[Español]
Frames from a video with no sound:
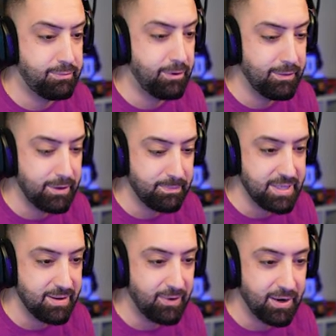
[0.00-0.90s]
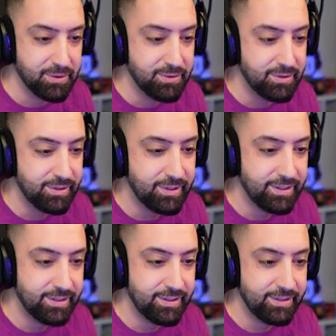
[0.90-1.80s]
Por lo menos pillamos algo.
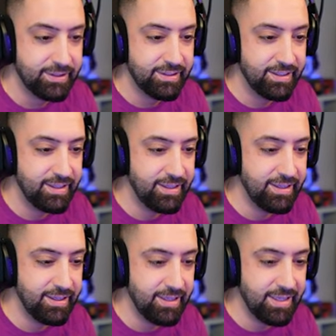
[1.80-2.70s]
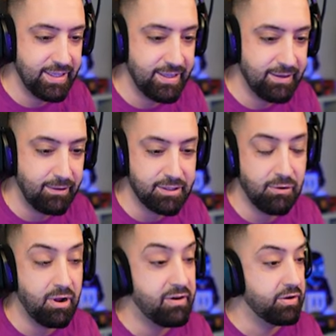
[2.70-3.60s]
Y vamos a tirar
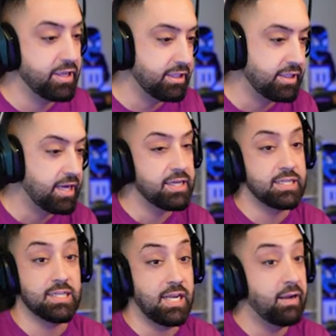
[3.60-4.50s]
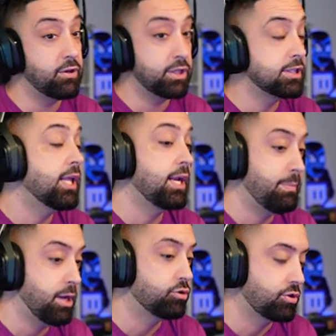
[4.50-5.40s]
una bayonetita. Y si sale la bayonetita, le
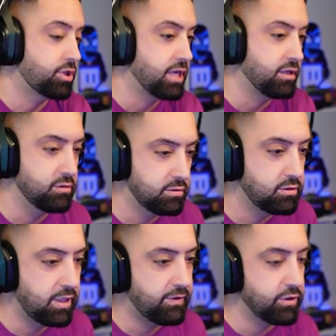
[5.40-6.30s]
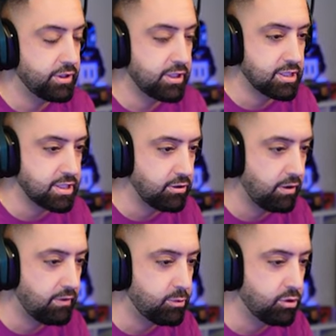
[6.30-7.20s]
pego otro try. La bayonetita sí no la
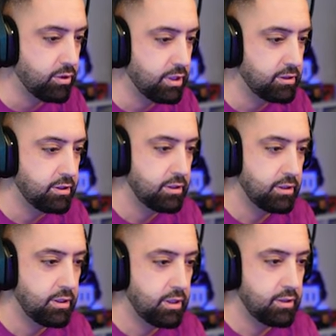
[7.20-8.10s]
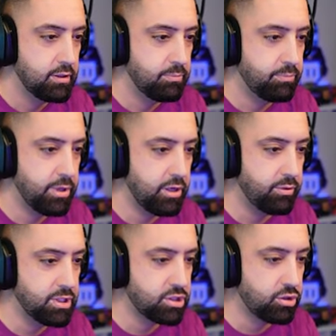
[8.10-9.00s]
vamos a jugar. Pero
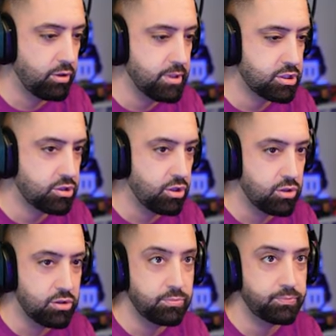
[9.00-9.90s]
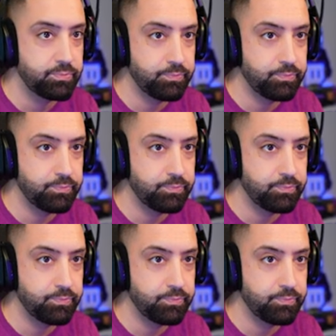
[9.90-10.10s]
visto lo visto.